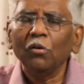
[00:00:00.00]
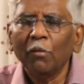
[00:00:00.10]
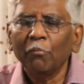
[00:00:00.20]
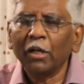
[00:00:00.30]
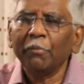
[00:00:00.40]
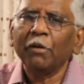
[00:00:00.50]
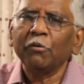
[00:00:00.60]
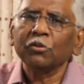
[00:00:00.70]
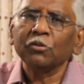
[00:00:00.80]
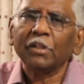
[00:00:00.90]
మనం
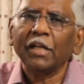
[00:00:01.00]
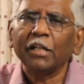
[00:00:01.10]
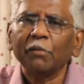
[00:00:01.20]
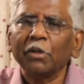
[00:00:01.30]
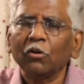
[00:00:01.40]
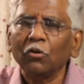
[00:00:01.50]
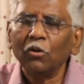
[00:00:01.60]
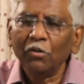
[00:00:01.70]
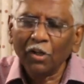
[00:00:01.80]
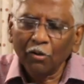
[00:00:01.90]
ఏమవుతుందిరా అంటే మనకు
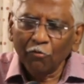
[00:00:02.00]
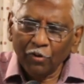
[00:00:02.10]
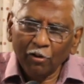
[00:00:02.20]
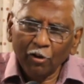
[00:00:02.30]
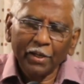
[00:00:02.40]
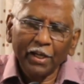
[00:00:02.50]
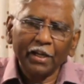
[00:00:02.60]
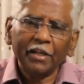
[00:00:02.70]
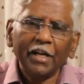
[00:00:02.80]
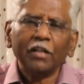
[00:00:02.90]
వీ విల్ బీ ఏ
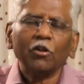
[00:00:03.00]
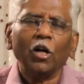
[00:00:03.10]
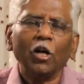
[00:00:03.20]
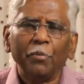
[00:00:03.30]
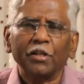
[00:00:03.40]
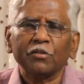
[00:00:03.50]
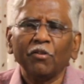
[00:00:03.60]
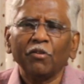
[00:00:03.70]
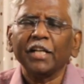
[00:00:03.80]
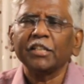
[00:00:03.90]
గ్రేట్ కాంట్రిబ్యూటర్స్
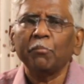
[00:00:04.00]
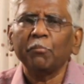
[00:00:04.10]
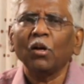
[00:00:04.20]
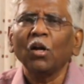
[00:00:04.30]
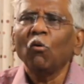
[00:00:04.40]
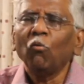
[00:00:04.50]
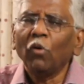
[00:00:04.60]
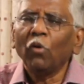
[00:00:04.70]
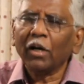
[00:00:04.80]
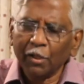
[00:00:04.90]
ఫర్ ఎగ్జాంపుల్
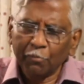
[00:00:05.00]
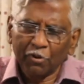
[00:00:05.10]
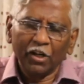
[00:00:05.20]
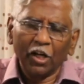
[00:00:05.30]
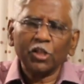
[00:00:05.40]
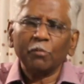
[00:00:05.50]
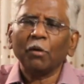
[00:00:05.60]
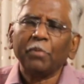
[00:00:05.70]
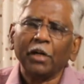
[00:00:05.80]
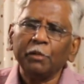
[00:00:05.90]
ఒక ఇప్పుడు ఫెలోషిప్లో
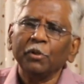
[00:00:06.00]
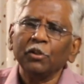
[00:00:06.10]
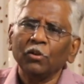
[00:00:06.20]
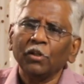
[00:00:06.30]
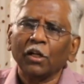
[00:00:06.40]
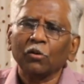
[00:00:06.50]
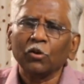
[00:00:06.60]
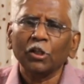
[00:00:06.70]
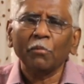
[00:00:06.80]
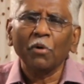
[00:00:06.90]
పది మంది ఉన్నారు
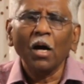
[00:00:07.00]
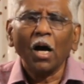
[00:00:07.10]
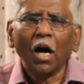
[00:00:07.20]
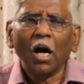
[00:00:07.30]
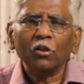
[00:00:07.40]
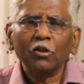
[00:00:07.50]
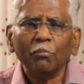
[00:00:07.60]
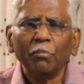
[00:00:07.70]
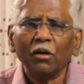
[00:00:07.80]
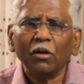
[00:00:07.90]
అనుకుందాం ఆరుగురు
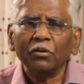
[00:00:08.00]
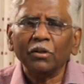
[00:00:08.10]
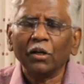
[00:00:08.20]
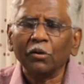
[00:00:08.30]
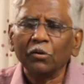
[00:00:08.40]
బాగున్నారు